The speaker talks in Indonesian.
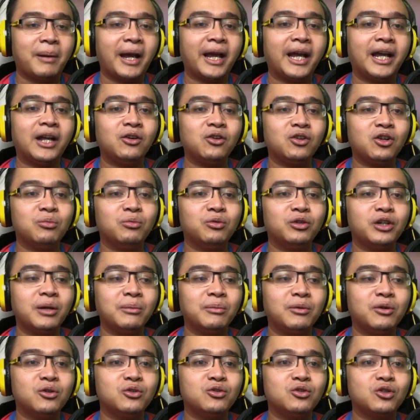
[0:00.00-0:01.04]
Heru
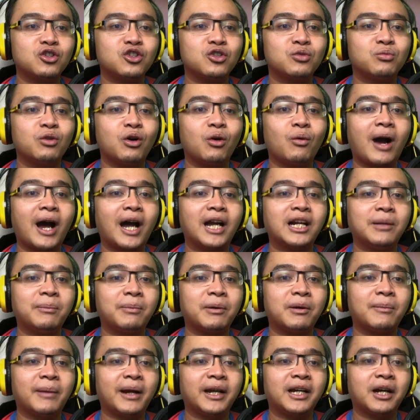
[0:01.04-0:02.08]
kemudian menunjuk sebuah wahana
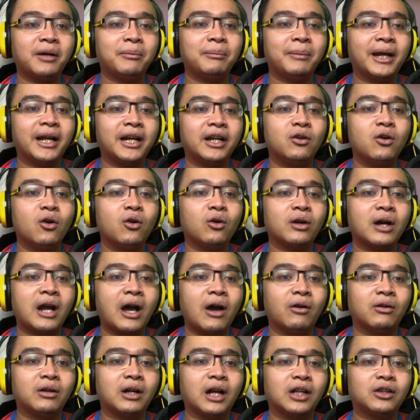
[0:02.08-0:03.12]
permainan
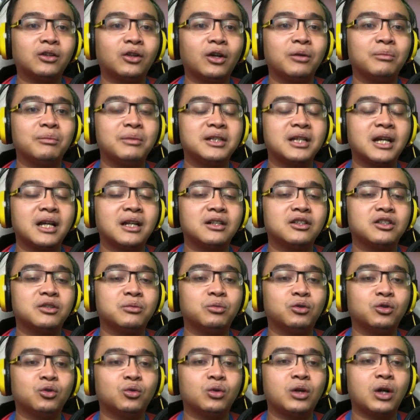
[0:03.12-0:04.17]
merry-go-round atau yang bisa
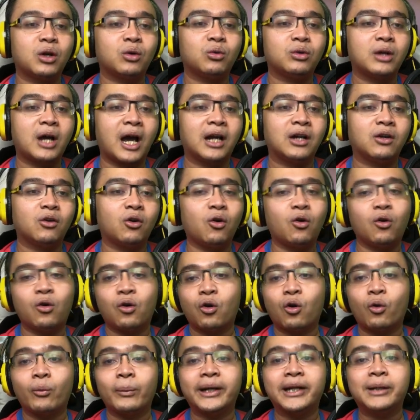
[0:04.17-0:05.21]
disebut kuda-kudaan. Oh,
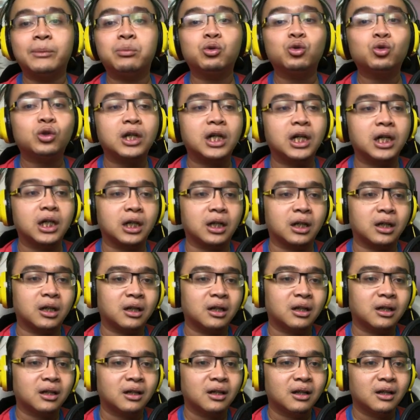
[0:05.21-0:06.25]
komedi puter.
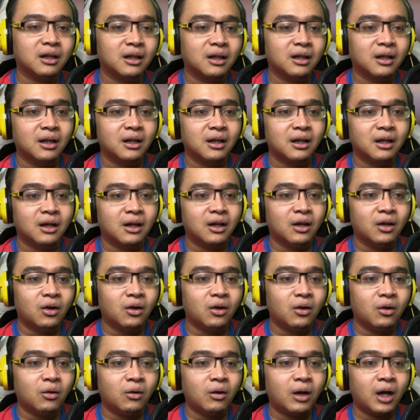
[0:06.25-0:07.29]

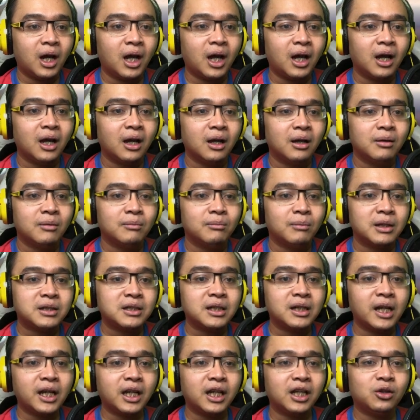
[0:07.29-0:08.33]
Wah,
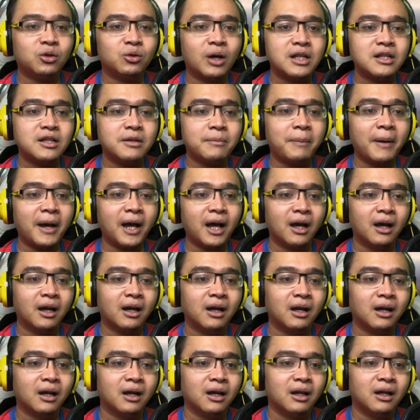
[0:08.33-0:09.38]
masa naik gituan sih, Pak?
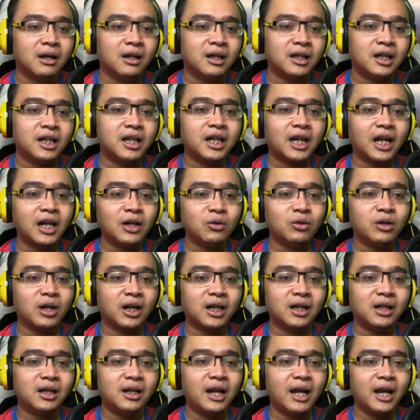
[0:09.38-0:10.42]
Rini kan udah
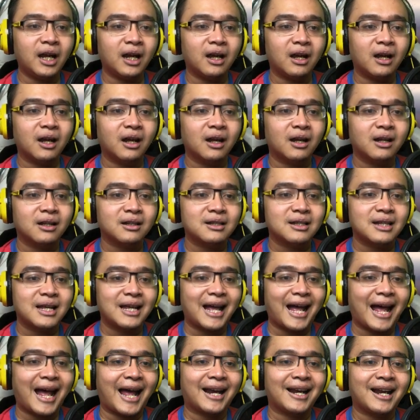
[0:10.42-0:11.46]
gede.
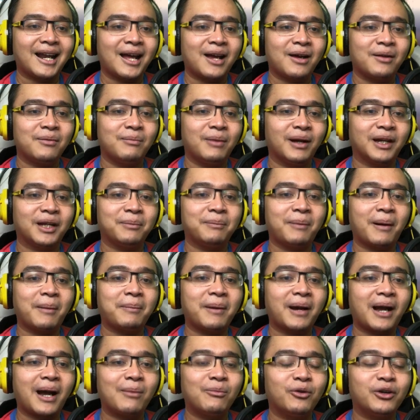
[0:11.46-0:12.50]
Alah, bagi
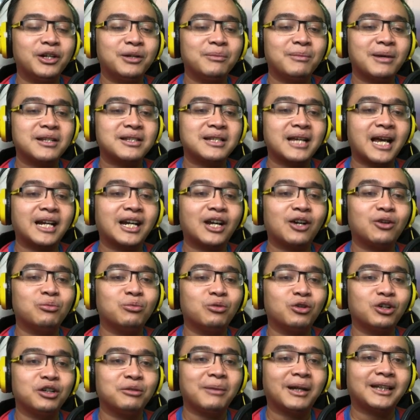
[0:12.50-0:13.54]
papa kamu ini masih anak
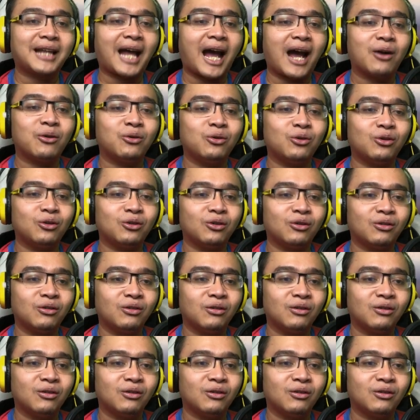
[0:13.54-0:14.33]
umur 5 tahun.